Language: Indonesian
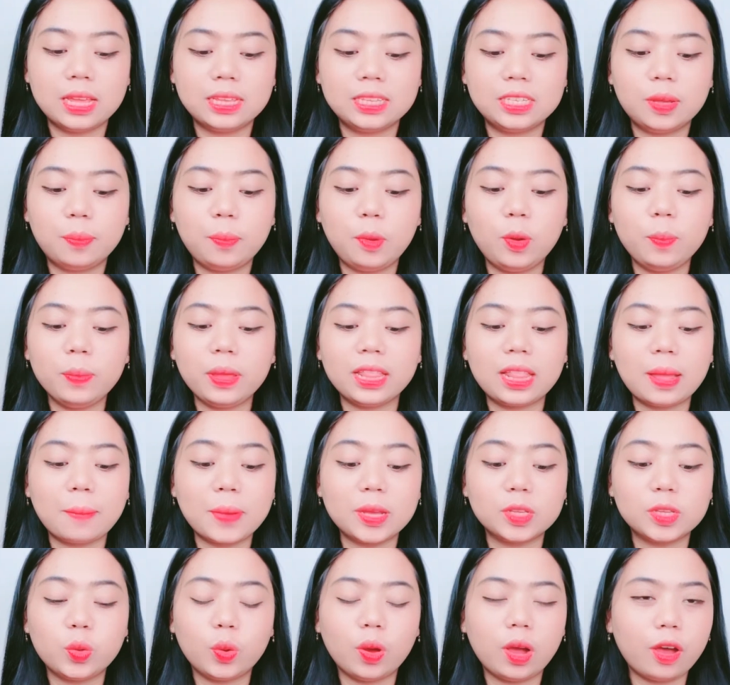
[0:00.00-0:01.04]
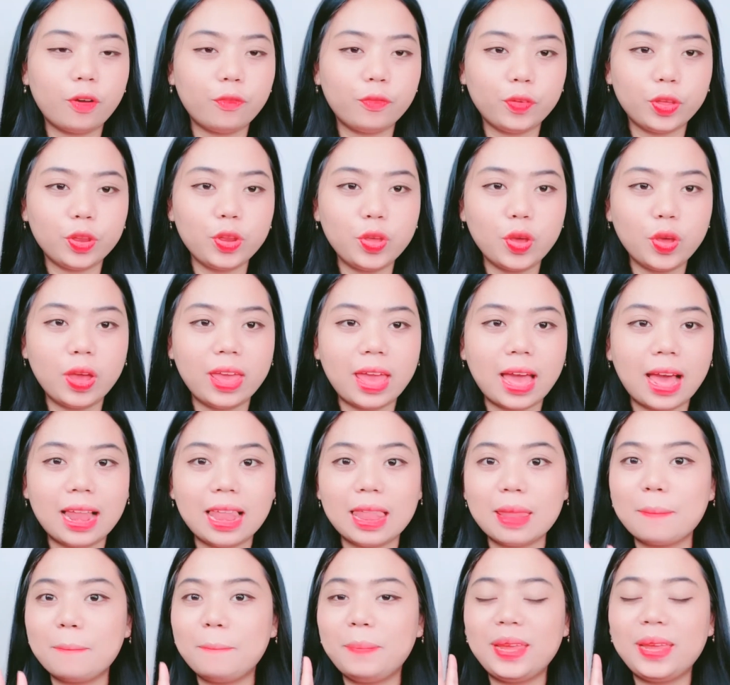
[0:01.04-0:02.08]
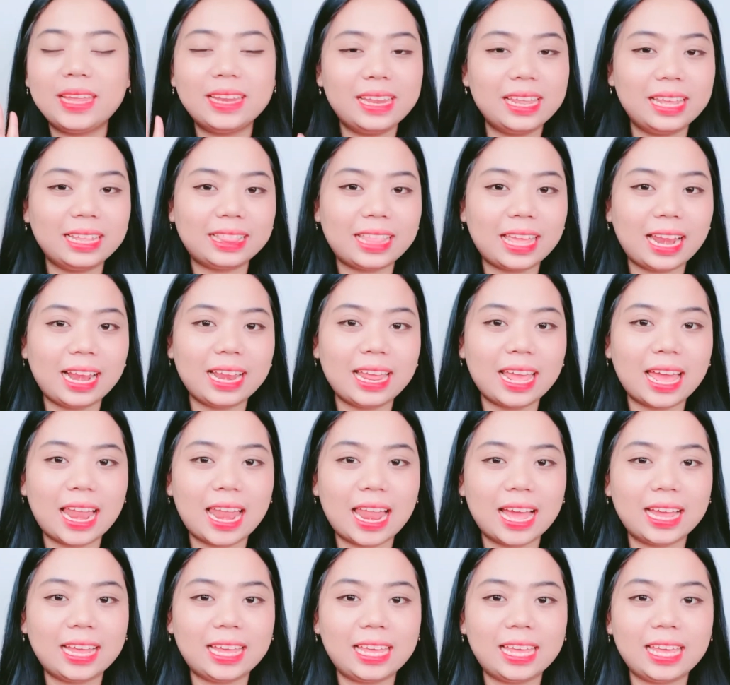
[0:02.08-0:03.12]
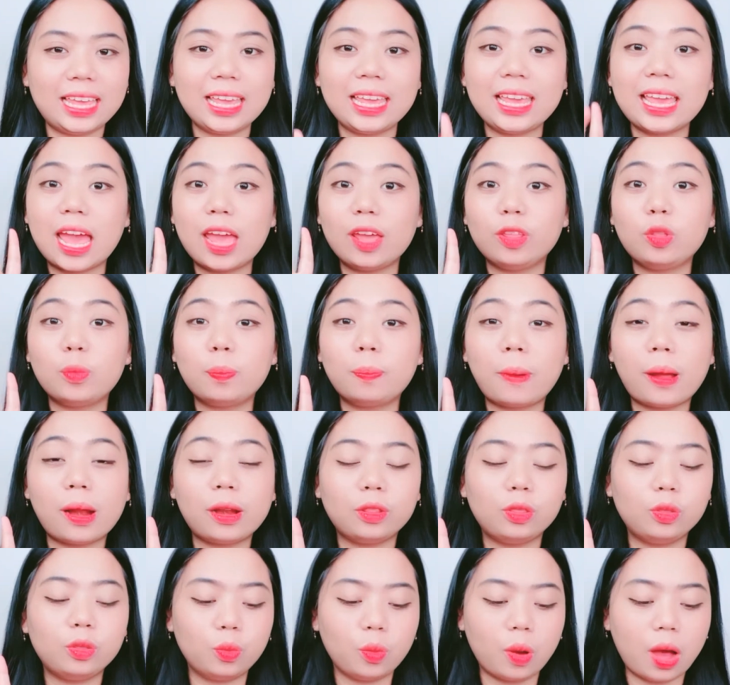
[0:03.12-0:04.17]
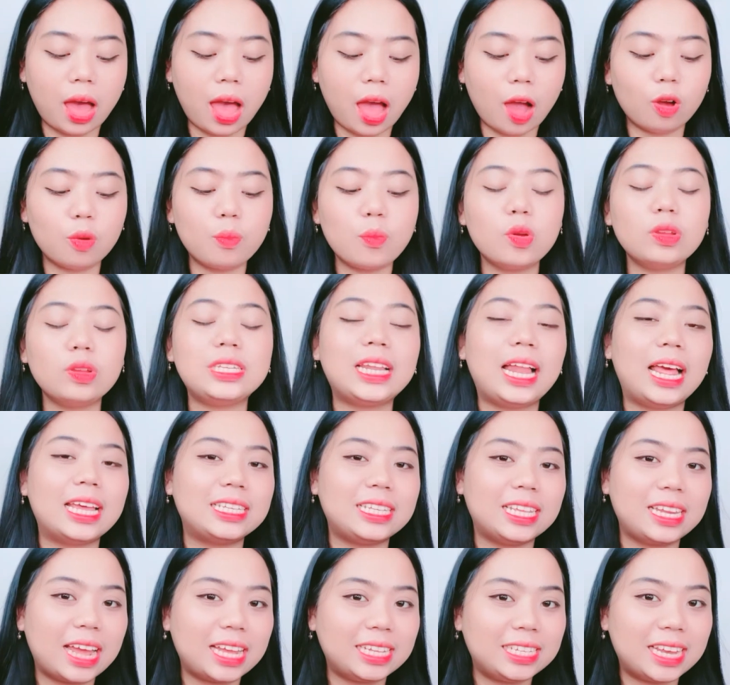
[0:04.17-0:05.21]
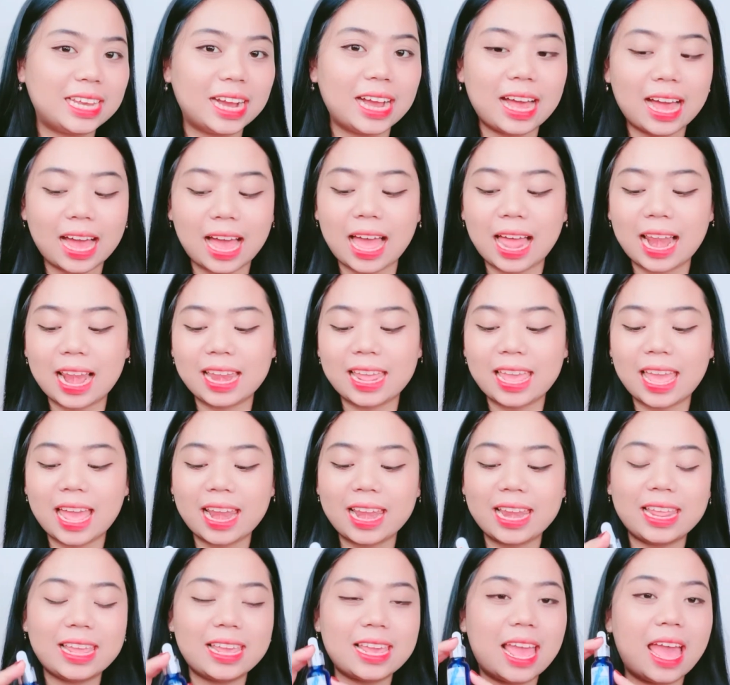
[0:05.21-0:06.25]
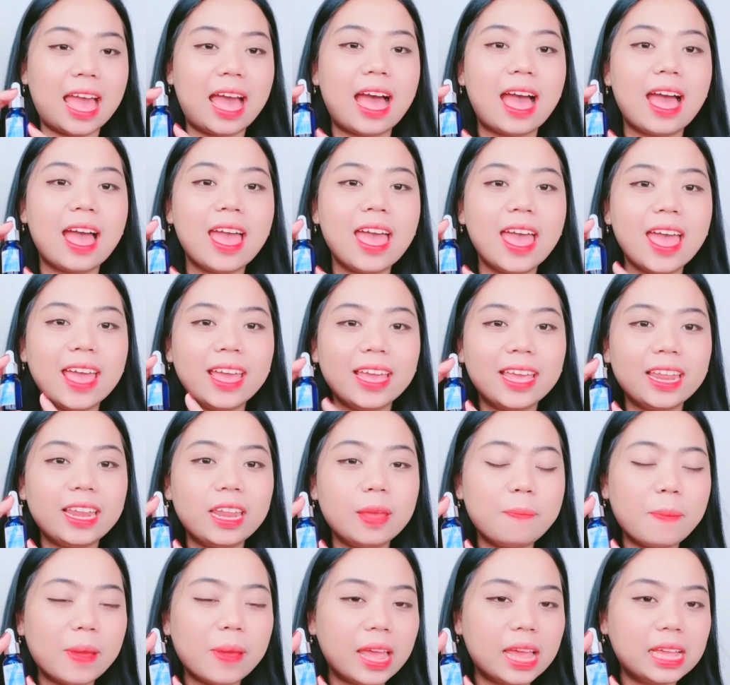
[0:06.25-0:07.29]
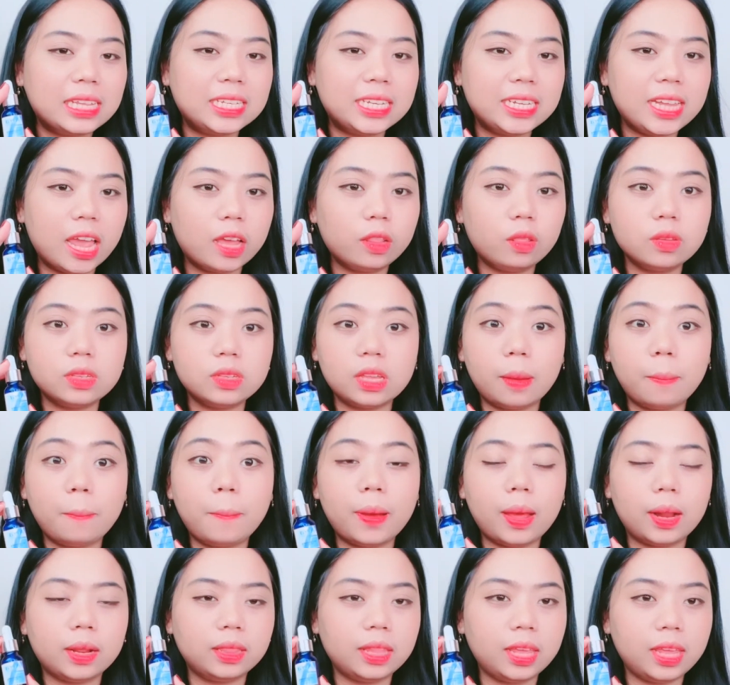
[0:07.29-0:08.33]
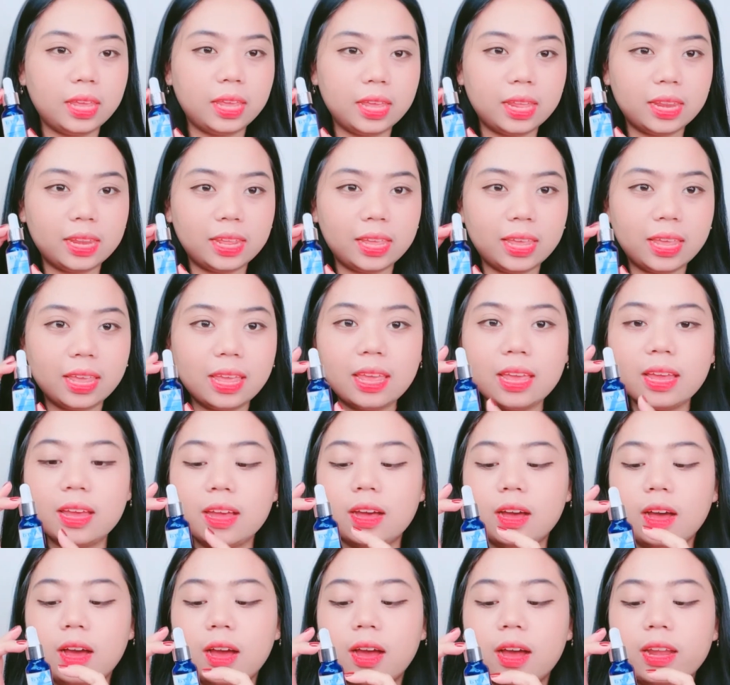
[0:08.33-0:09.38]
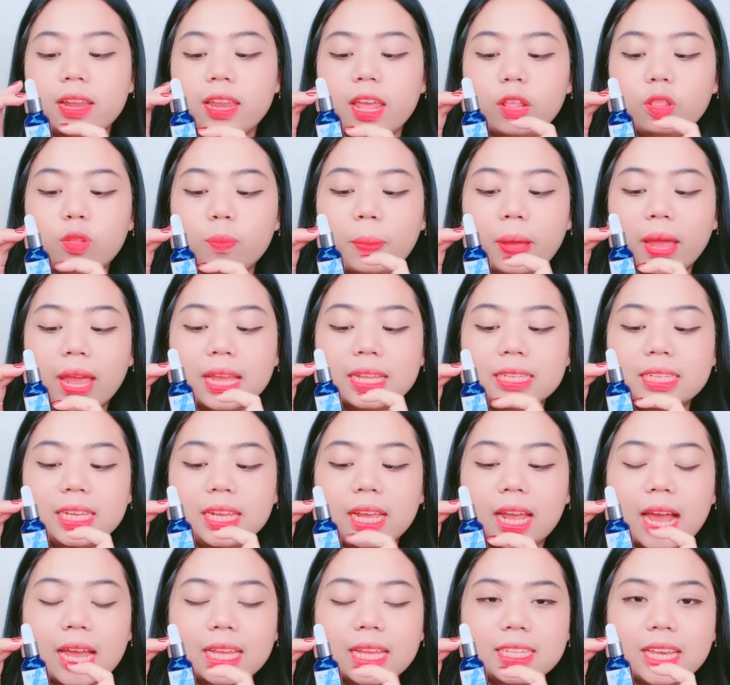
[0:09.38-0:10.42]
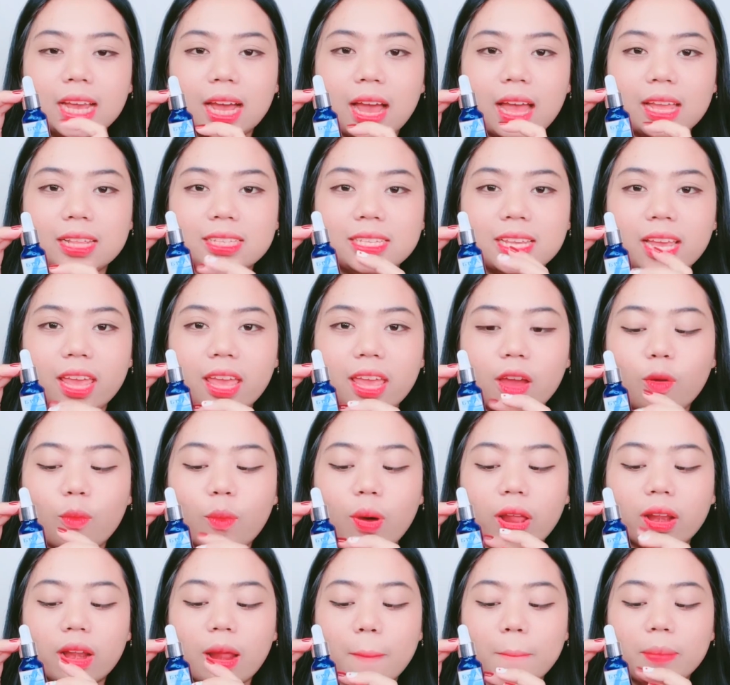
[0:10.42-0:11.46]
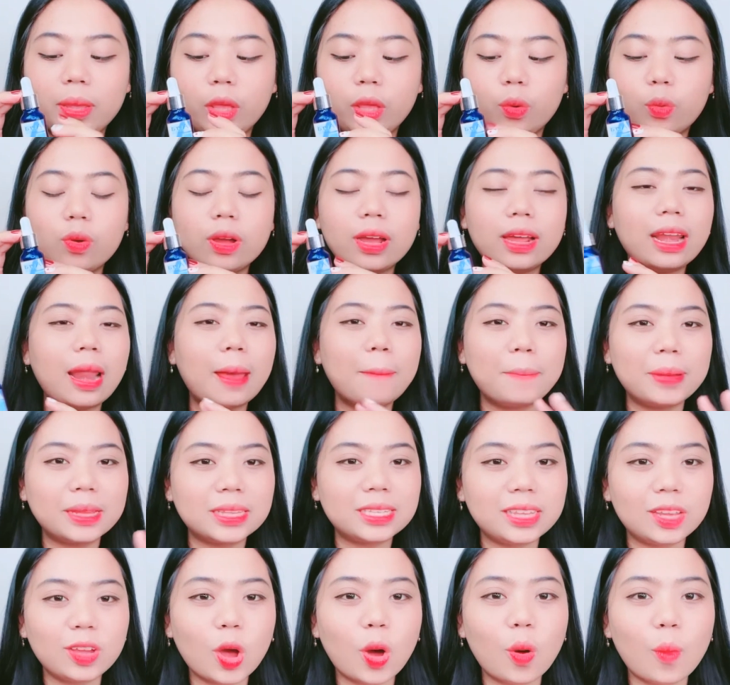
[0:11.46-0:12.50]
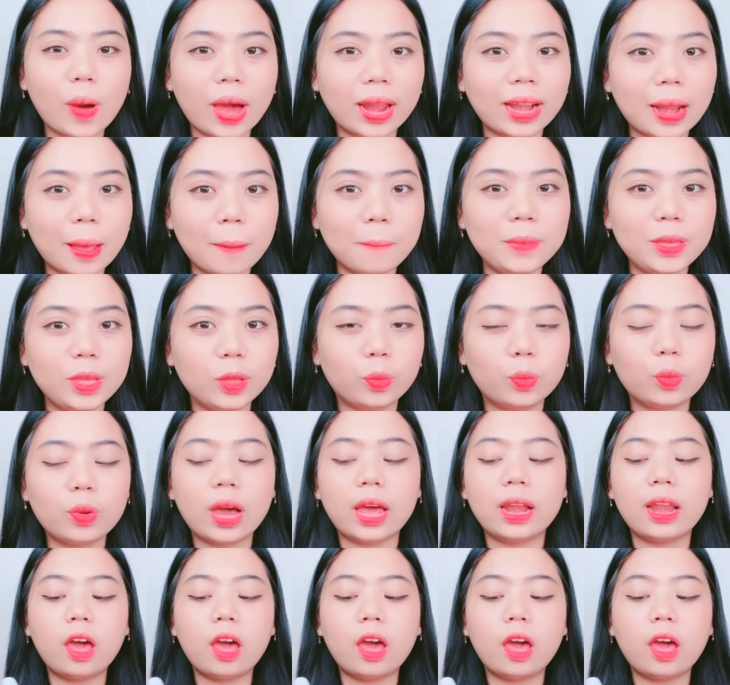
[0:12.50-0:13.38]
Sebelum kita masuk ke video yang lebih detailnya lagi, yaitu part 2, aku mau jelasin aja ke kalian nih ya ini packagingnya tuh seperti ini, uh, dia tuh packaging kaca-kaca yang warna biru. Kenapa sih kok warna biru?